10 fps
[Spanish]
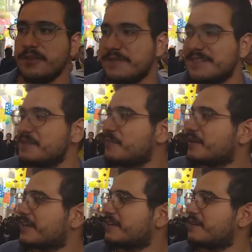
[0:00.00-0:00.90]
difícil
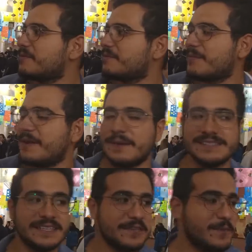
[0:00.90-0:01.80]
porque
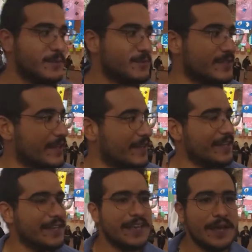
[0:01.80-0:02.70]
bastantes me gustan,
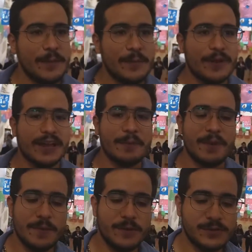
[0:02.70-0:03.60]
pero la que más
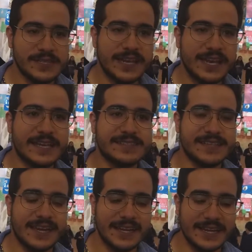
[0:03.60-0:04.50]
me gusta es la que
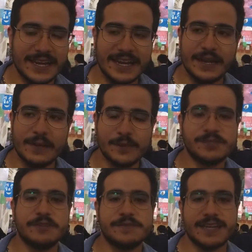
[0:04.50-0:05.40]
sale en el
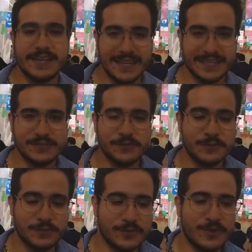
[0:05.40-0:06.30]
póster oficial que es
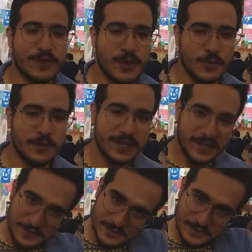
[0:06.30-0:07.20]
un, un,
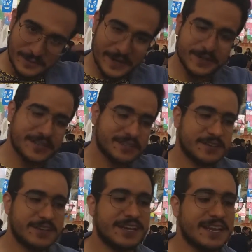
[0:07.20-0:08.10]
niño con sombrero
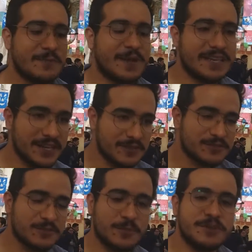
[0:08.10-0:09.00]
tradicional cajamarquino y
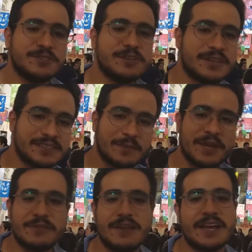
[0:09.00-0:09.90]
su poncho que está
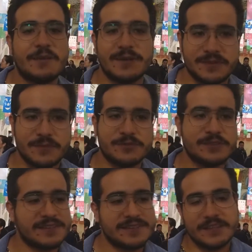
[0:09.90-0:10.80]
mirando a la cámara. Esa me gusta
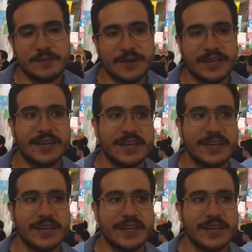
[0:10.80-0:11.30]
bastante porque